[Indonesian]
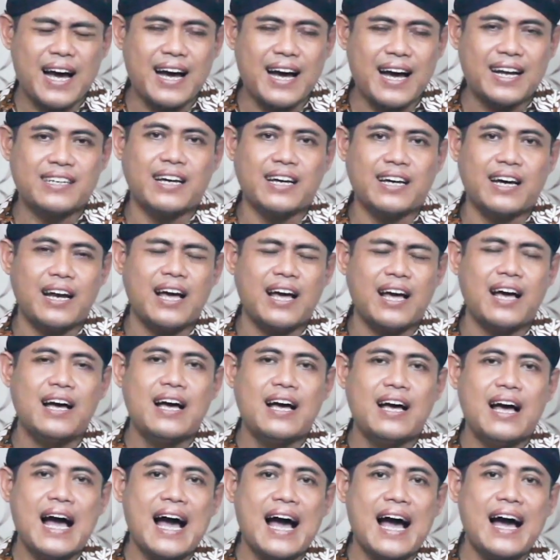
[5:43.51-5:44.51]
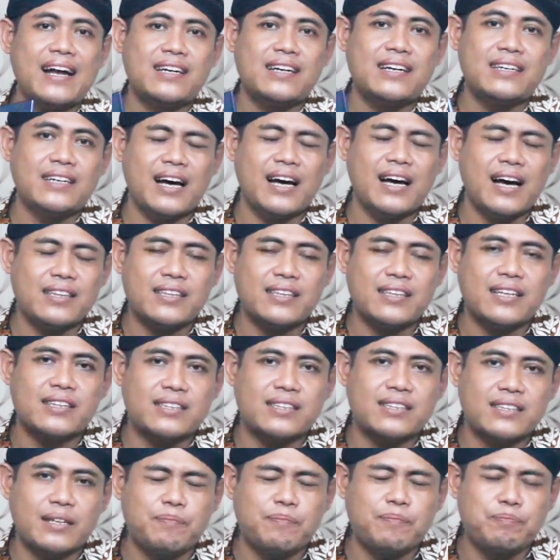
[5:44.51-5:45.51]
adalah Anda
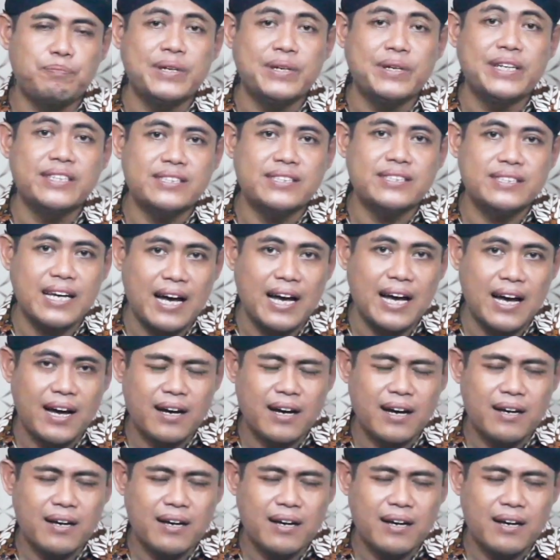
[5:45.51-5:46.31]
tetap bisa